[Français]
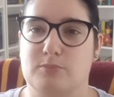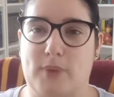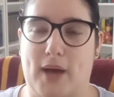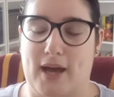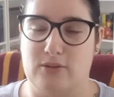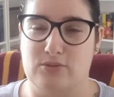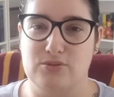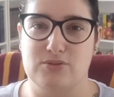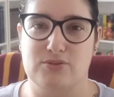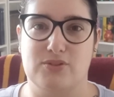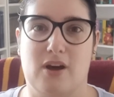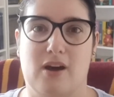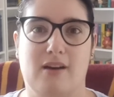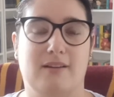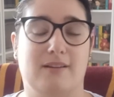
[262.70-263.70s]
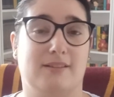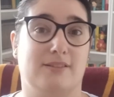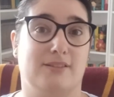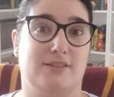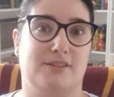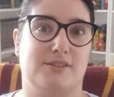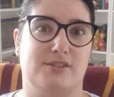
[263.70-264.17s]
par un coup du sort,
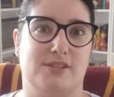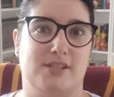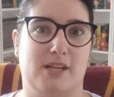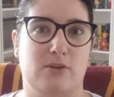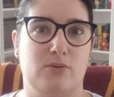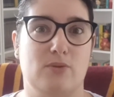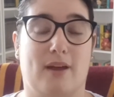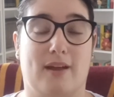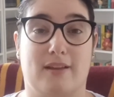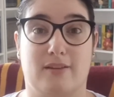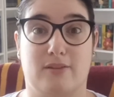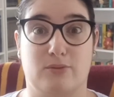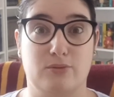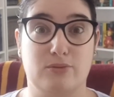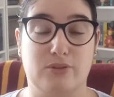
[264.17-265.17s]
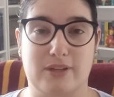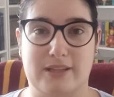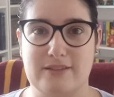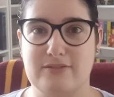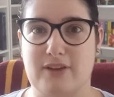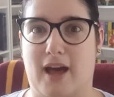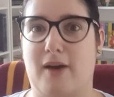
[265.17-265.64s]
j'ai lu un autre
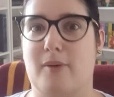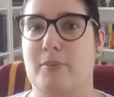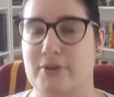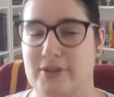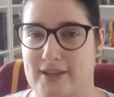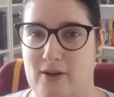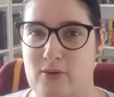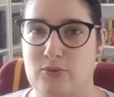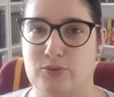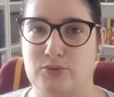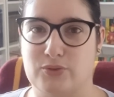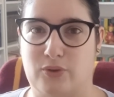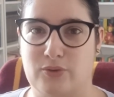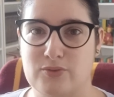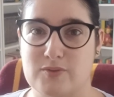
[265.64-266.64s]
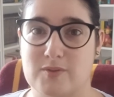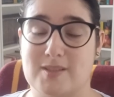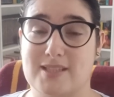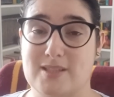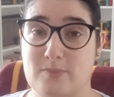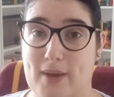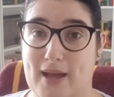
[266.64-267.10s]
livre, un manga en l'occurrence,
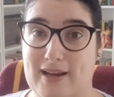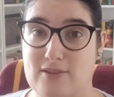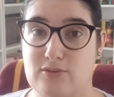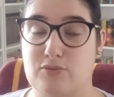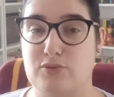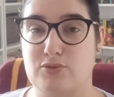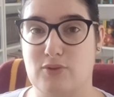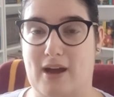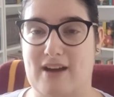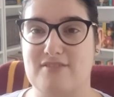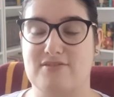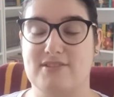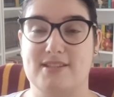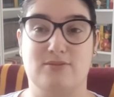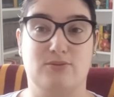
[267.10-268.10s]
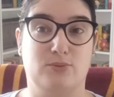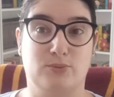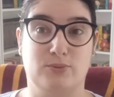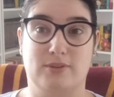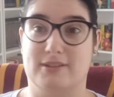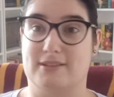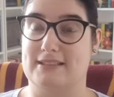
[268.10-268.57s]
qui parlait de photographie,
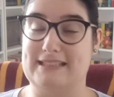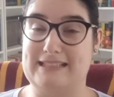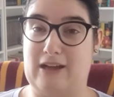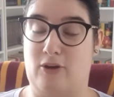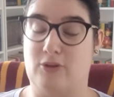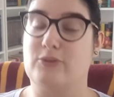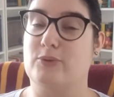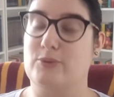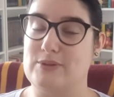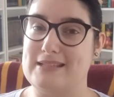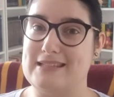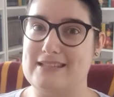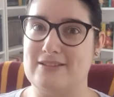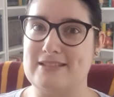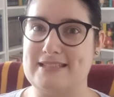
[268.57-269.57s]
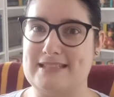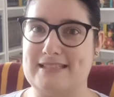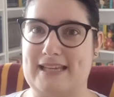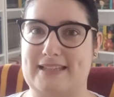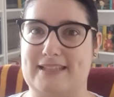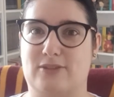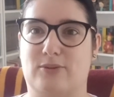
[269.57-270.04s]
donc il rentre aussi dans cette
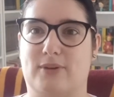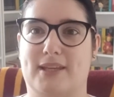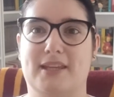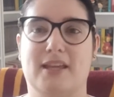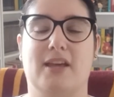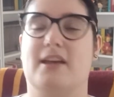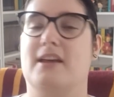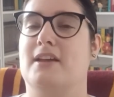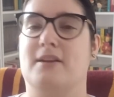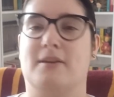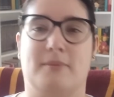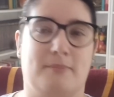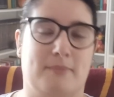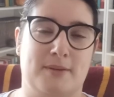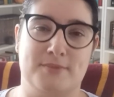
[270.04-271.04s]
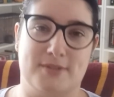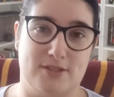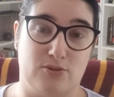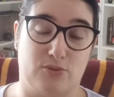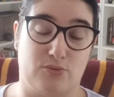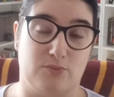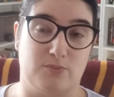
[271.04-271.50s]
catégorie, même si
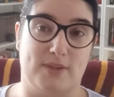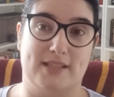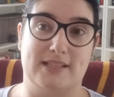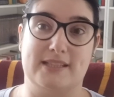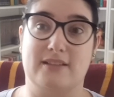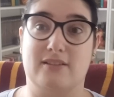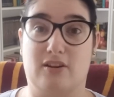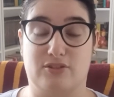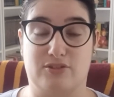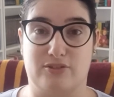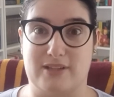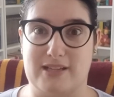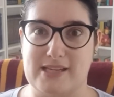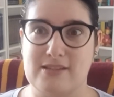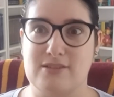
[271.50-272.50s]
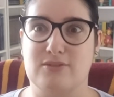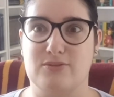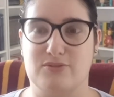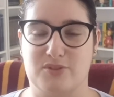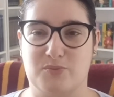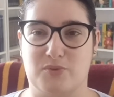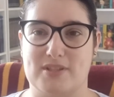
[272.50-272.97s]
je compte bien lire entre les lignes
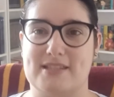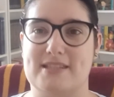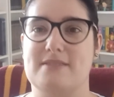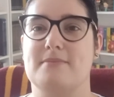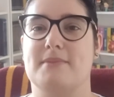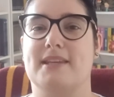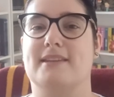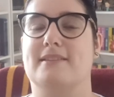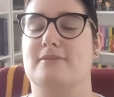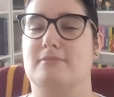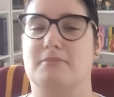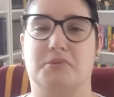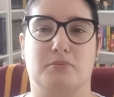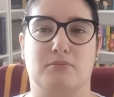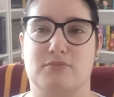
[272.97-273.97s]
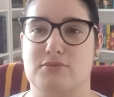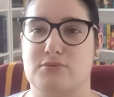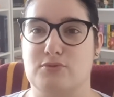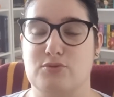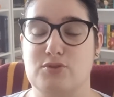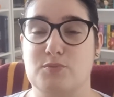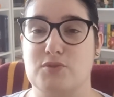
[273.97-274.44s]
ce mois-ci, mais Bon,
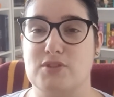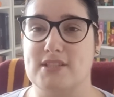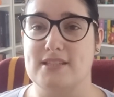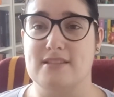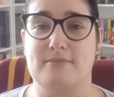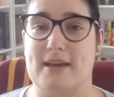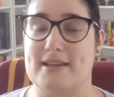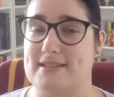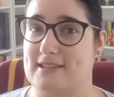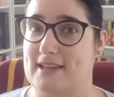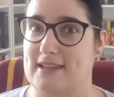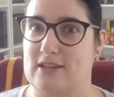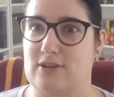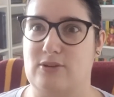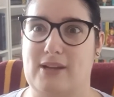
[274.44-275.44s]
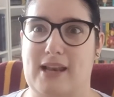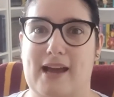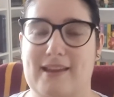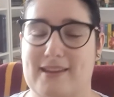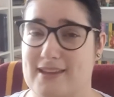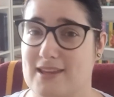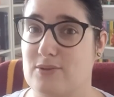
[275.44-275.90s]
du coup, je me dis, bah, cette
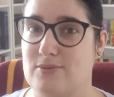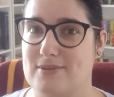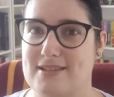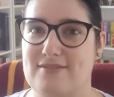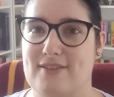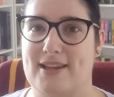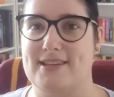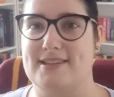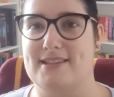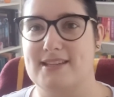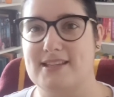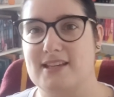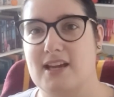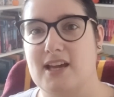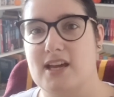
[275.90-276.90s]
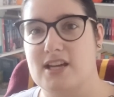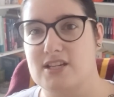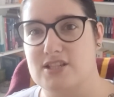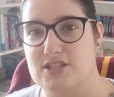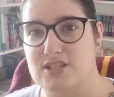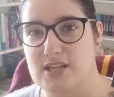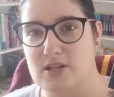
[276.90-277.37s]
catégorie-là est aussi validée.
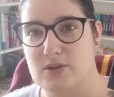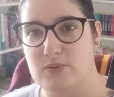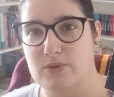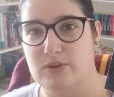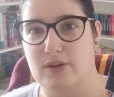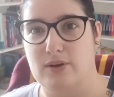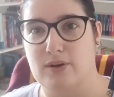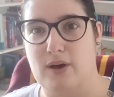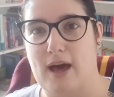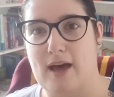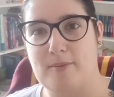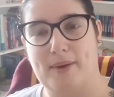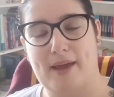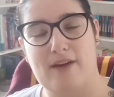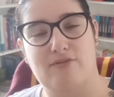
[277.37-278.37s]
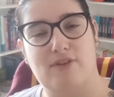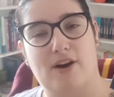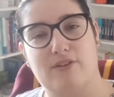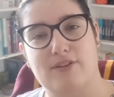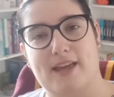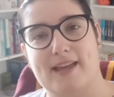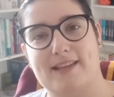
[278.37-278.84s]
J'ai lu, euh, après
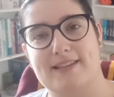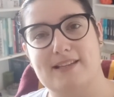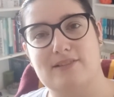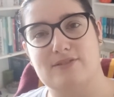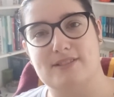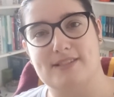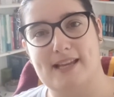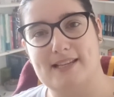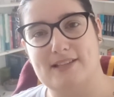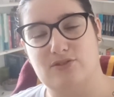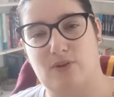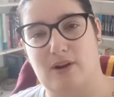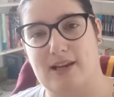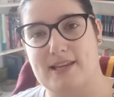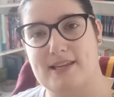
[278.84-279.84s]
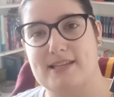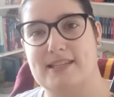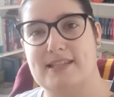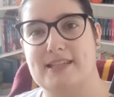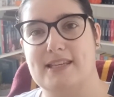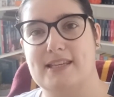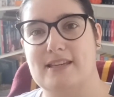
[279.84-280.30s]
avoir regardé Le ciel étoilé,
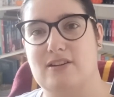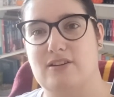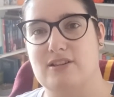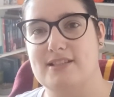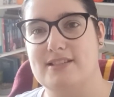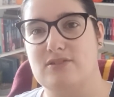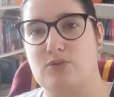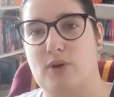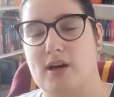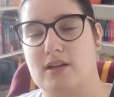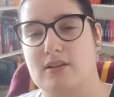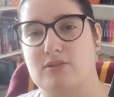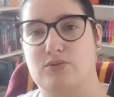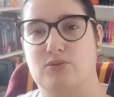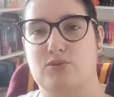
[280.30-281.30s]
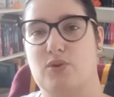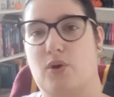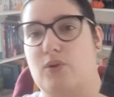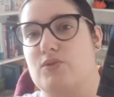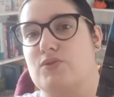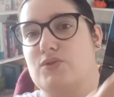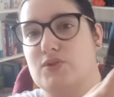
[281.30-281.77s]
qui est euh, l'histoire de
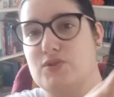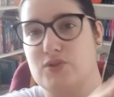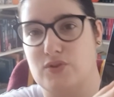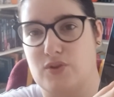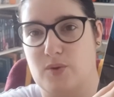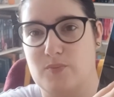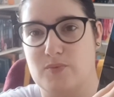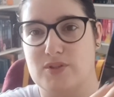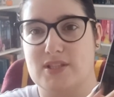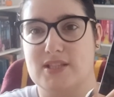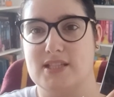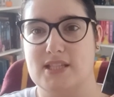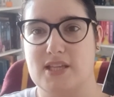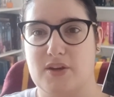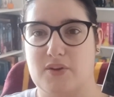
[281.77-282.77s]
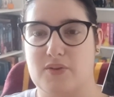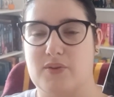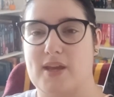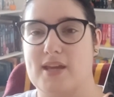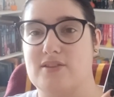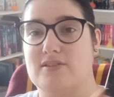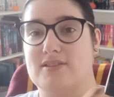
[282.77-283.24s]
euh, ce jeune homme qui
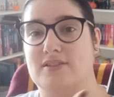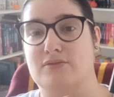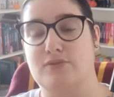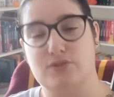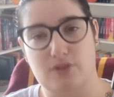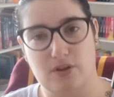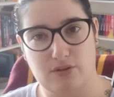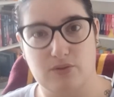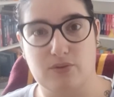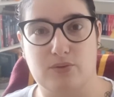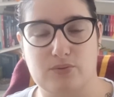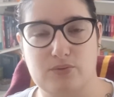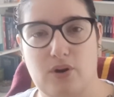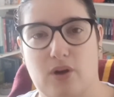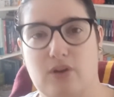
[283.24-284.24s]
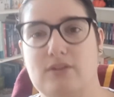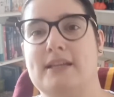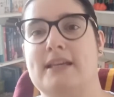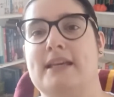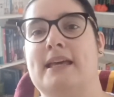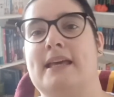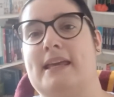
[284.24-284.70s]
est dans un fauteuil roulant
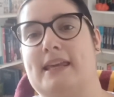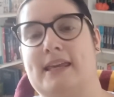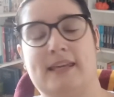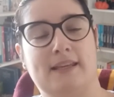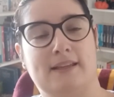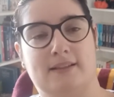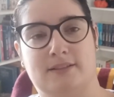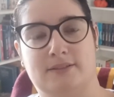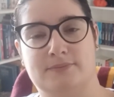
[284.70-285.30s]
et